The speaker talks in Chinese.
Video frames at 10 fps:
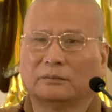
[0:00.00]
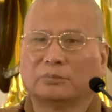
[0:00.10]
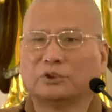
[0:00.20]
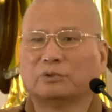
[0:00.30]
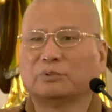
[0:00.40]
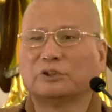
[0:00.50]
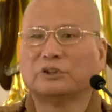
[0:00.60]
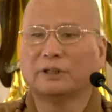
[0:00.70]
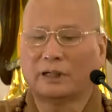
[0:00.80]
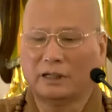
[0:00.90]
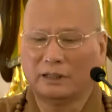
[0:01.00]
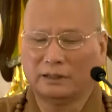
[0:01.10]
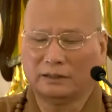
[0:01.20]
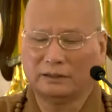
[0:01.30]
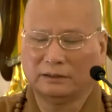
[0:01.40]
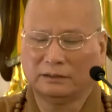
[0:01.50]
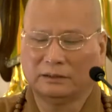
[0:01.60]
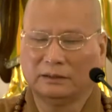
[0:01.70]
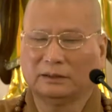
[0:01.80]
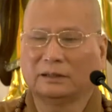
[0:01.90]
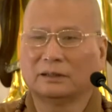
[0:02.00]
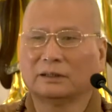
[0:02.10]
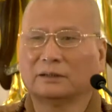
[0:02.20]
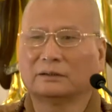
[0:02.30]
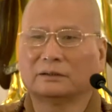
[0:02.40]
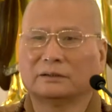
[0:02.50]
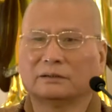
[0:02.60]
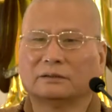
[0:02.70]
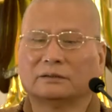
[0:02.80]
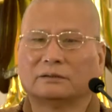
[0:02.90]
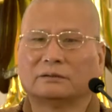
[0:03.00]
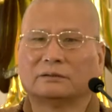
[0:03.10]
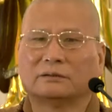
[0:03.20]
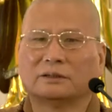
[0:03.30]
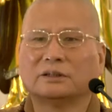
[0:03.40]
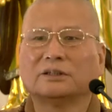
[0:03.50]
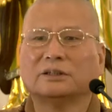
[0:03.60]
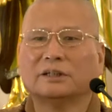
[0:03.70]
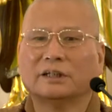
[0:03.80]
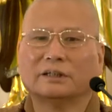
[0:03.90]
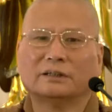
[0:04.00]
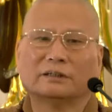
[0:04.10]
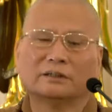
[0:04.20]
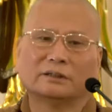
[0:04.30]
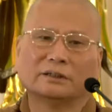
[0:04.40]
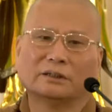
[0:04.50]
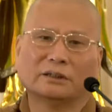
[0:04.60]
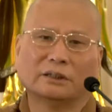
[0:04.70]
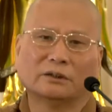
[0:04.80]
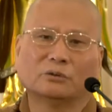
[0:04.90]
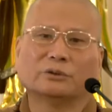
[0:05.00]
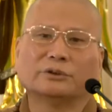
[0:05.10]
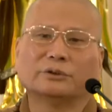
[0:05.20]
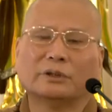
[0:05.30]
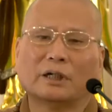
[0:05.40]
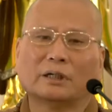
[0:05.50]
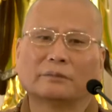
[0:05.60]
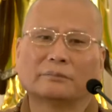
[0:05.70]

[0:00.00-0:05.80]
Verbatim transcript: 不知不觉啊啊，那个十几年、二十几年过去了